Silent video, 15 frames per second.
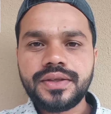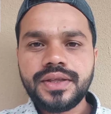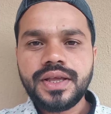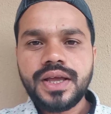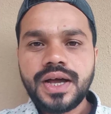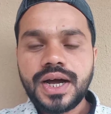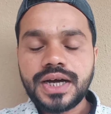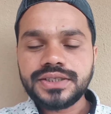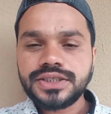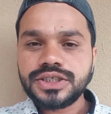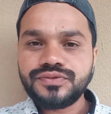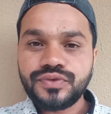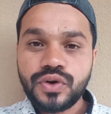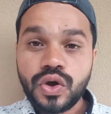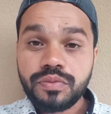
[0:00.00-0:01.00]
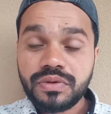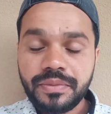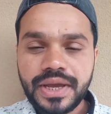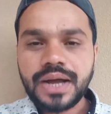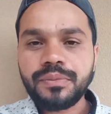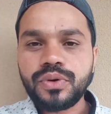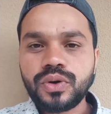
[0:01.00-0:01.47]
हैं आज के इस व्लॉग में
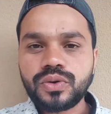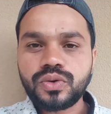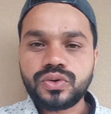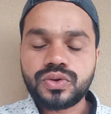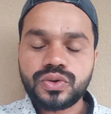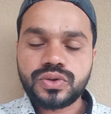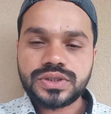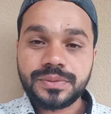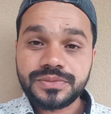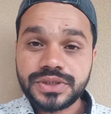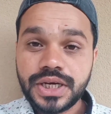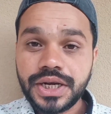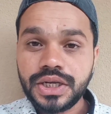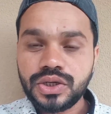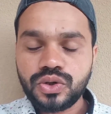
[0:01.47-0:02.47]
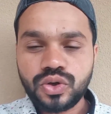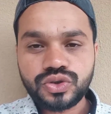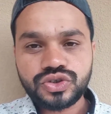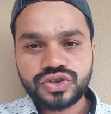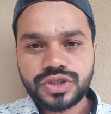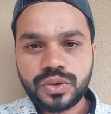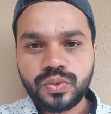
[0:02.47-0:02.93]
मैं आप लोगों को समझाने की
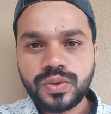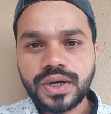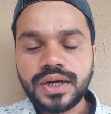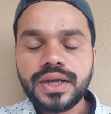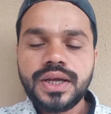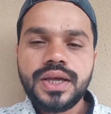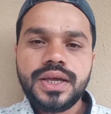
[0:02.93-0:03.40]
कोशिश करूँगा